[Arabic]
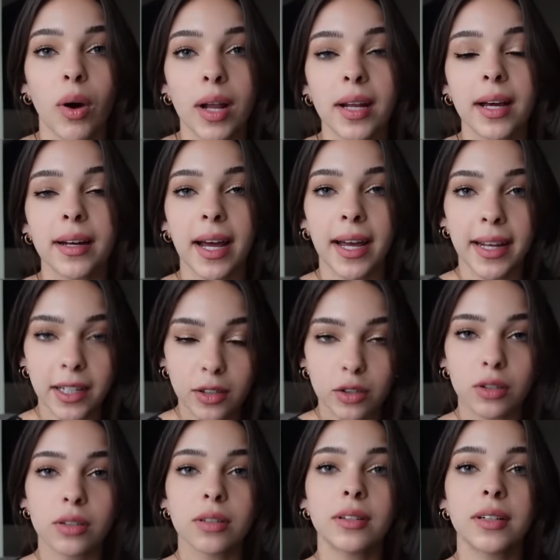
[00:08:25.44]
وهلا رح
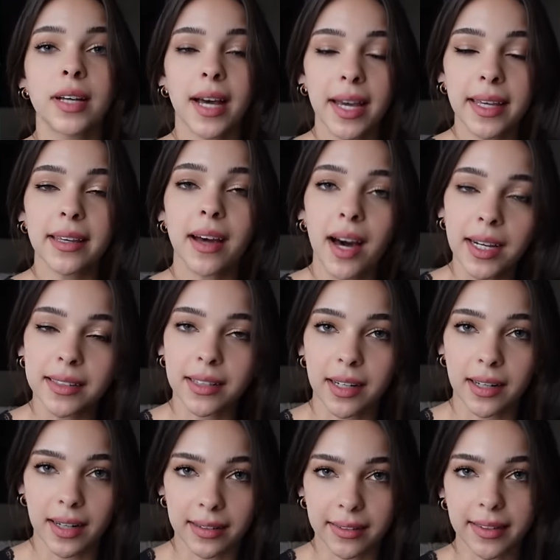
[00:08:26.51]
لكم اي
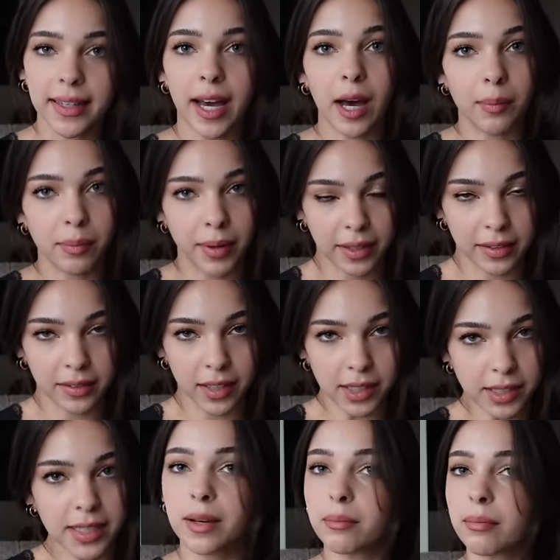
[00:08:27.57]
اكثر لاتيه
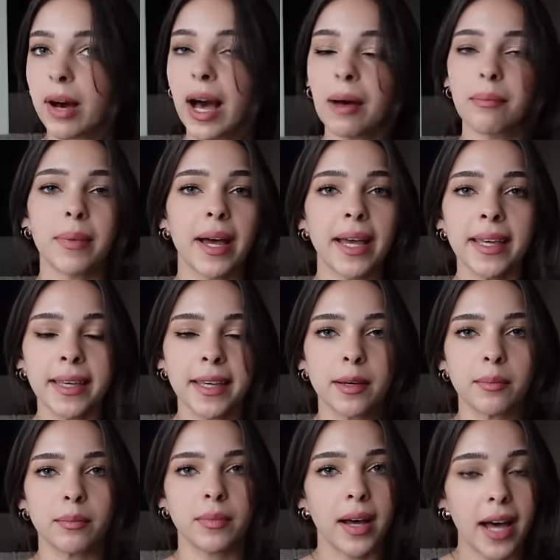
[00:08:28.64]
حبيتها ما عم
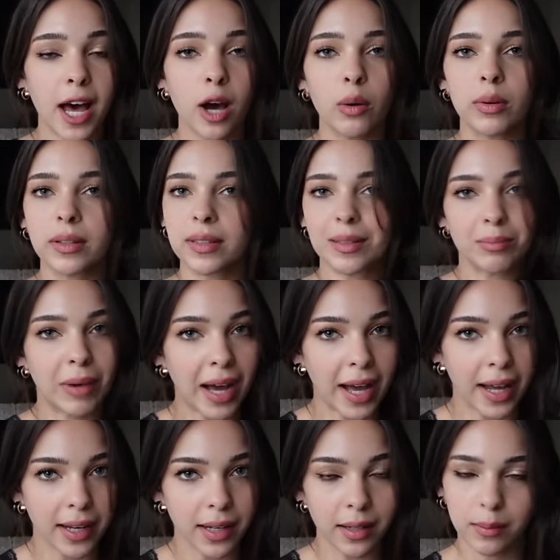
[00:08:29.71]
بقيم قهوة
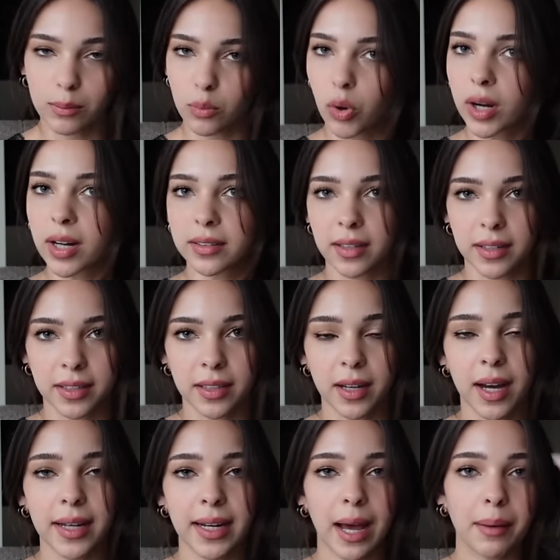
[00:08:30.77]
المحل بولا
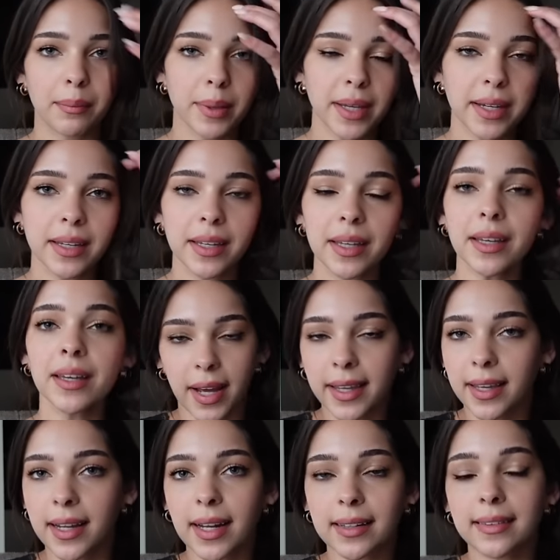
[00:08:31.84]
طريقة أنا عم بحكي
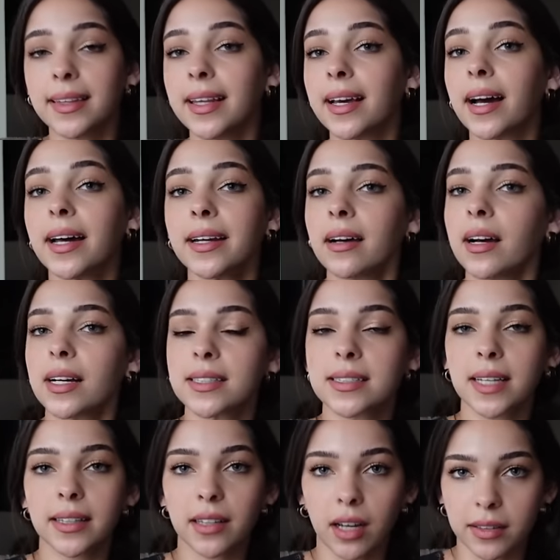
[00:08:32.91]
أي لاتيه أنا
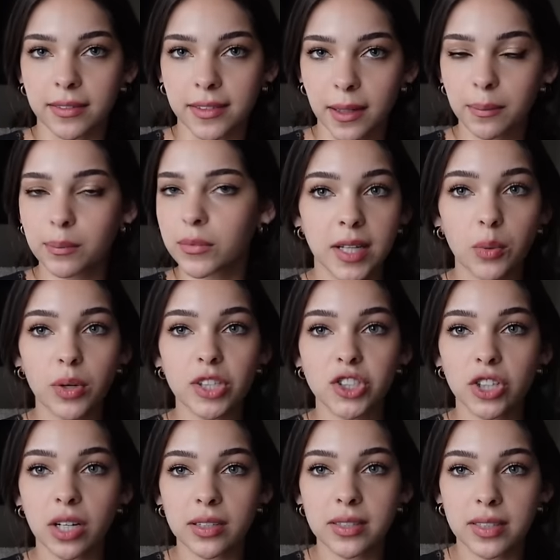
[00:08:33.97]
حسيتها أطيب ذوقي
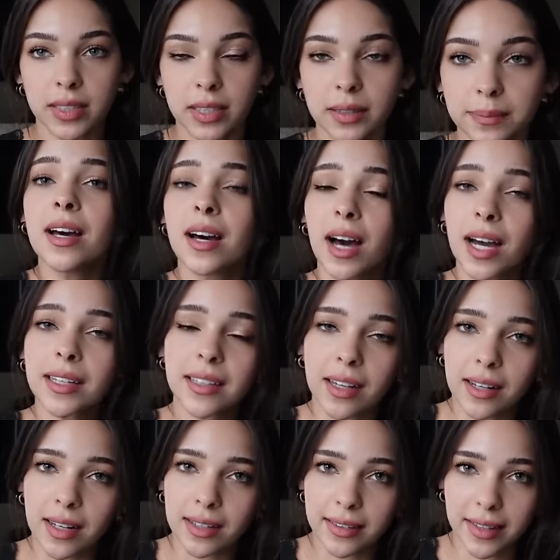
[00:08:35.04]
الشخصي أكتر
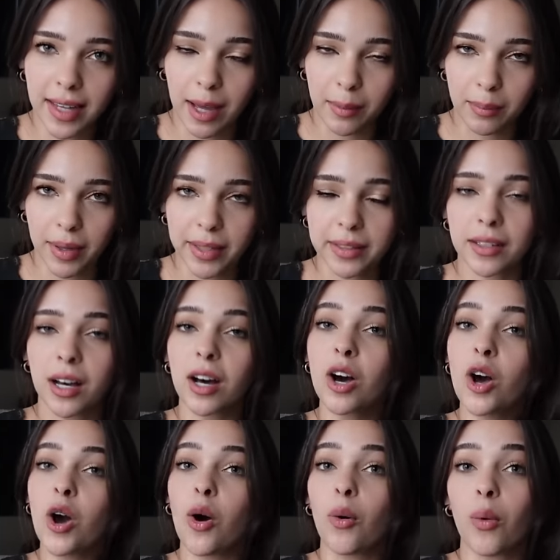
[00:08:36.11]
لاتيه حبيتها
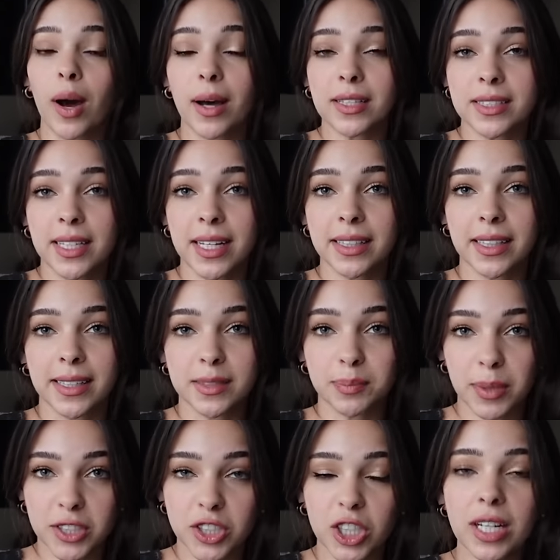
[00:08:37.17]
وحسيتها
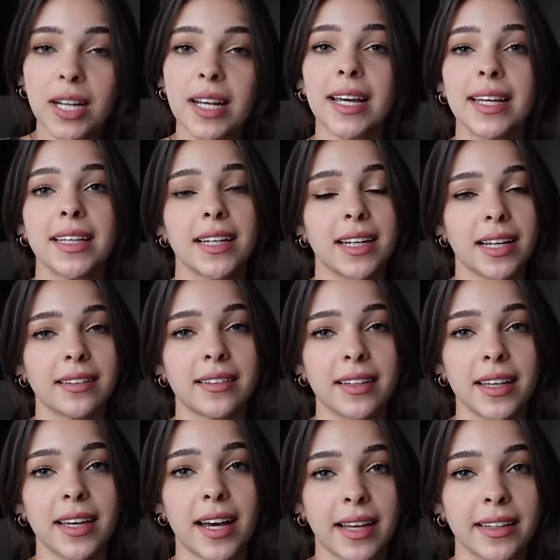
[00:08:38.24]
سبيشل هي
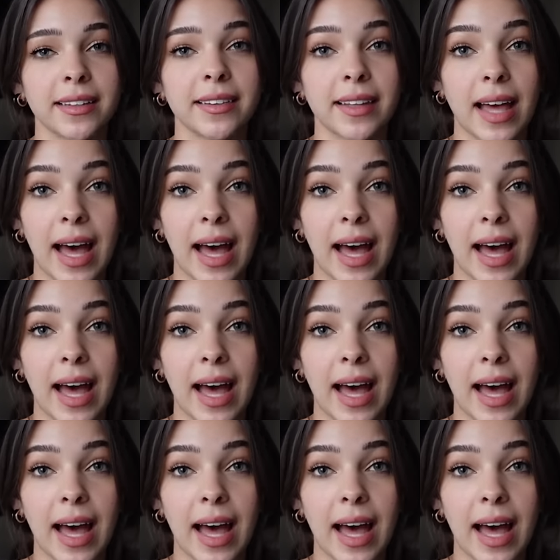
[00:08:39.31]
لاتيه عند